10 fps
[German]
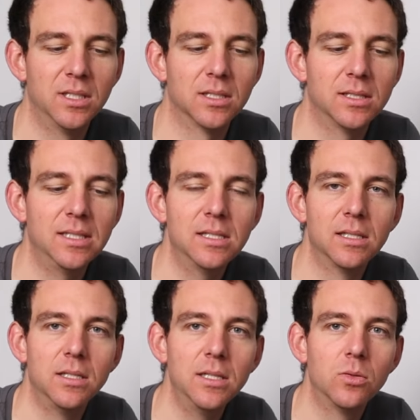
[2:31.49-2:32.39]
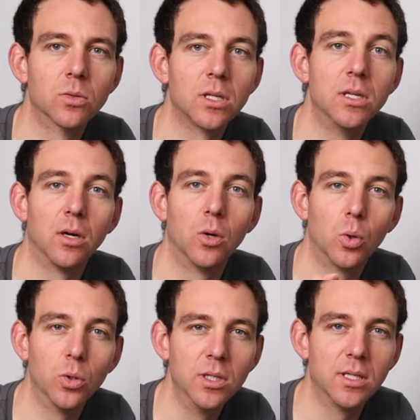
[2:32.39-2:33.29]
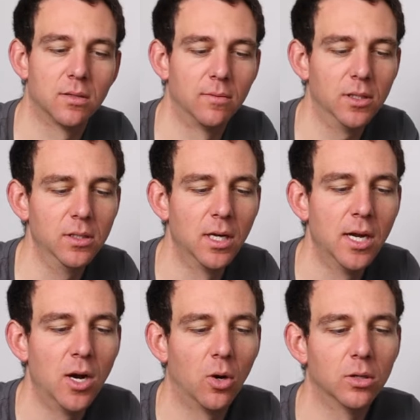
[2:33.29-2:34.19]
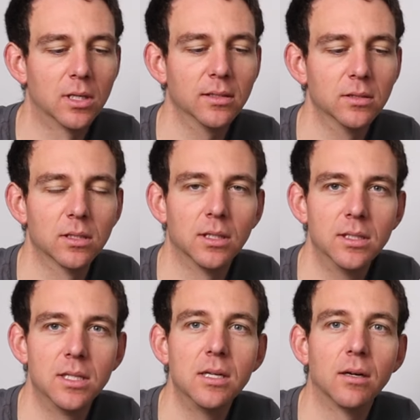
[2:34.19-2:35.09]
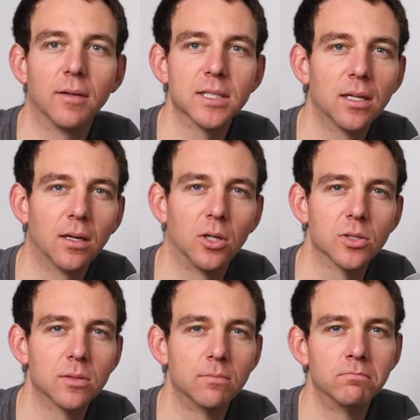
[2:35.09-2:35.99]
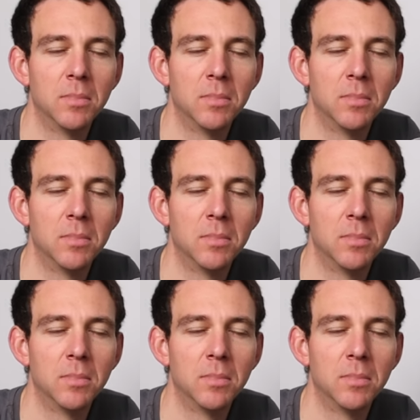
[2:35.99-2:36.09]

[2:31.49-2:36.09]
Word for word: dass diese Dichtung hier undicht wird und dann tritt hier Wasser raus.